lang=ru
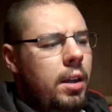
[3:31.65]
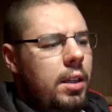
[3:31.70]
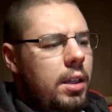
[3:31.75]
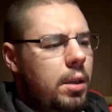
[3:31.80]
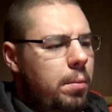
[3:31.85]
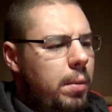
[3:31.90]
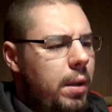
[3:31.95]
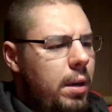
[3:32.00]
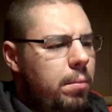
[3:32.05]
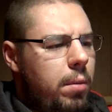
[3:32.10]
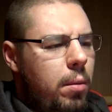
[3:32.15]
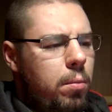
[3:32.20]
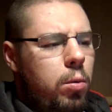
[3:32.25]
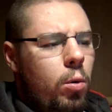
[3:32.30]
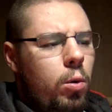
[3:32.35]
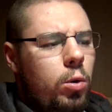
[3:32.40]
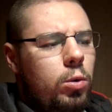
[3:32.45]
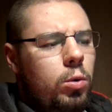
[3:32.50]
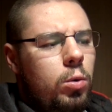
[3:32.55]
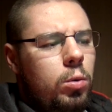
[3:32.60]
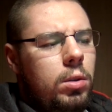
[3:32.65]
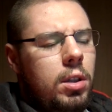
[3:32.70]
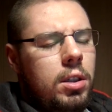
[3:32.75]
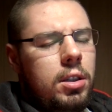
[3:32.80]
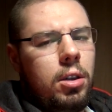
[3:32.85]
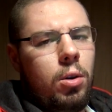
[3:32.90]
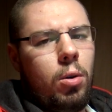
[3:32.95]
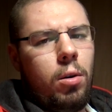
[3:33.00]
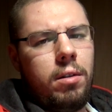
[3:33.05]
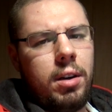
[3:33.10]
Теперь по поводу
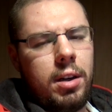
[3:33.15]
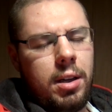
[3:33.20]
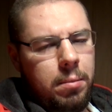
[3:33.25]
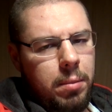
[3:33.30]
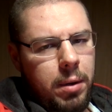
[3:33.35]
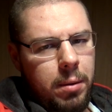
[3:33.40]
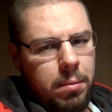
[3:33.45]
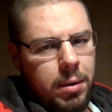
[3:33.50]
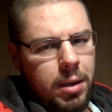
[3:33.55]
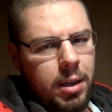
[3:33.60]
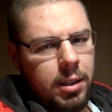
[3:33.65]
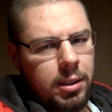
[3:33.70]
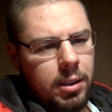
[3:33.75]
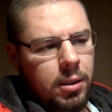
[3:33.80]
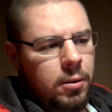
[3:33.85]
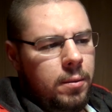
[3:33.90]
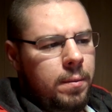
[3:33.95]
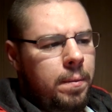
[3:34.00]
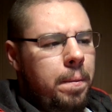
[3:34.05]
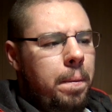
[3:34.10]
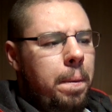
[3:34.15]
дозировок и препаратов.